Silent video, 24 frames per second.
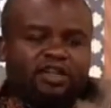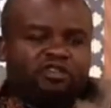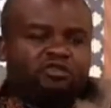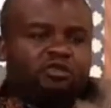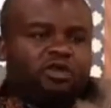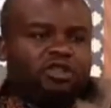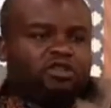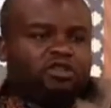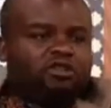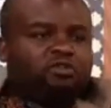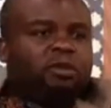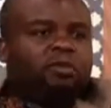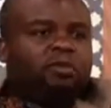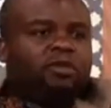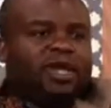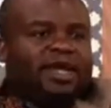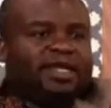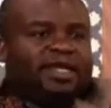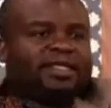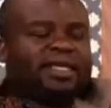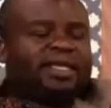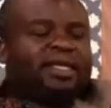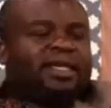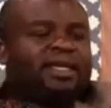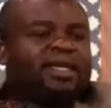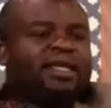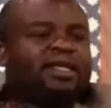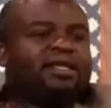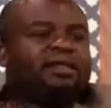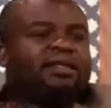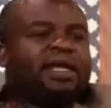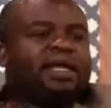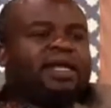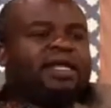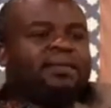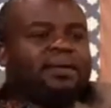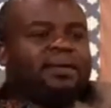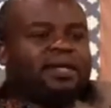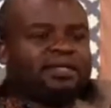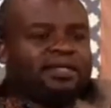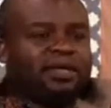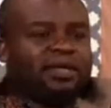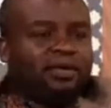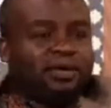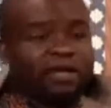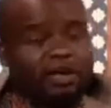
movimientos populares que quieren la libertad.